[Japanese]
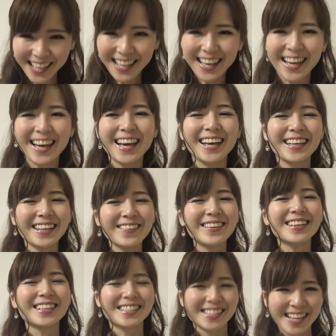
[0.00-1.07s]
で
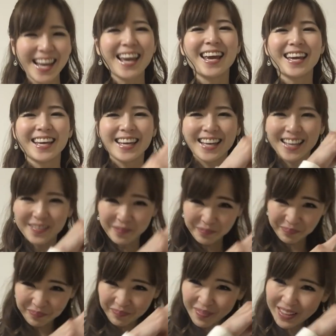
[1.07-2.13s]
はですね、
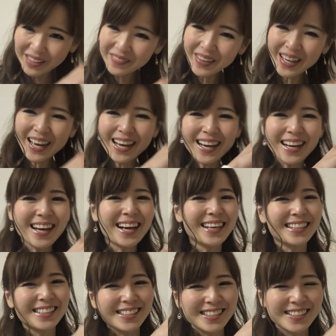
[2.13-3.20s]
メルマガから5